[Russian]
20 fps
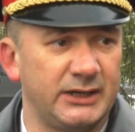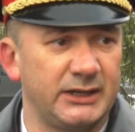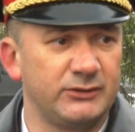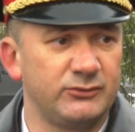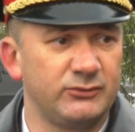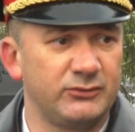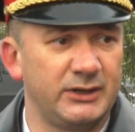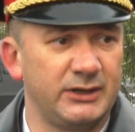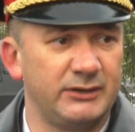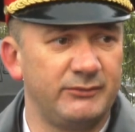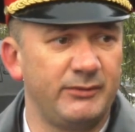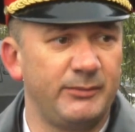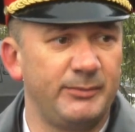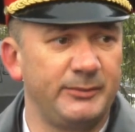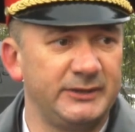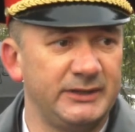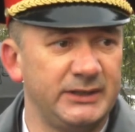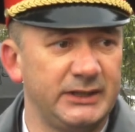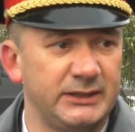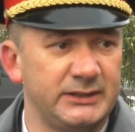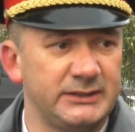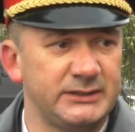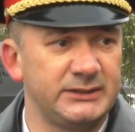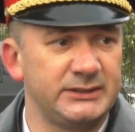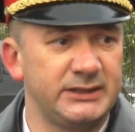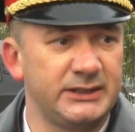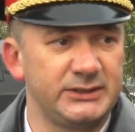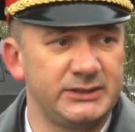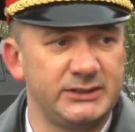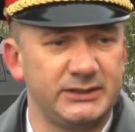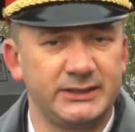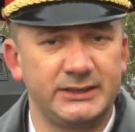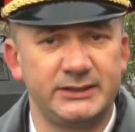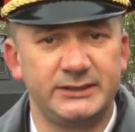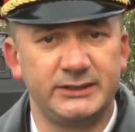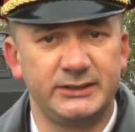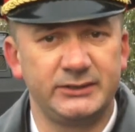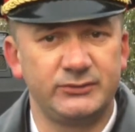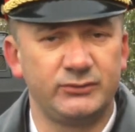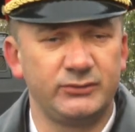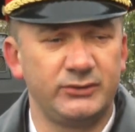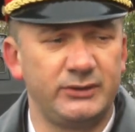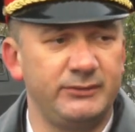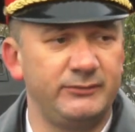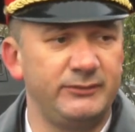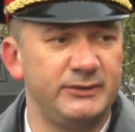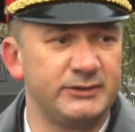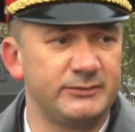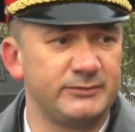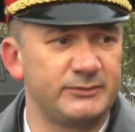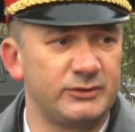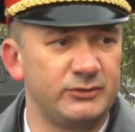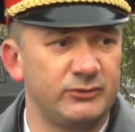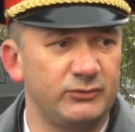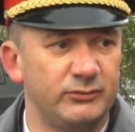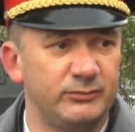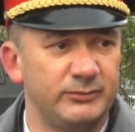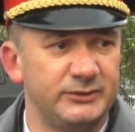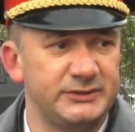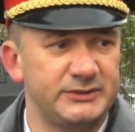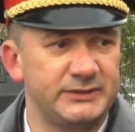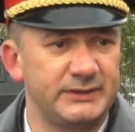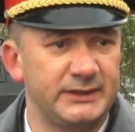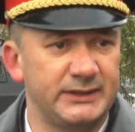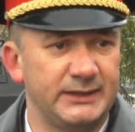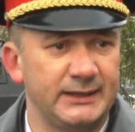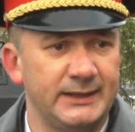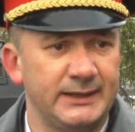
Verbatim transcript: которая выполняла задачи на территории Витебской области.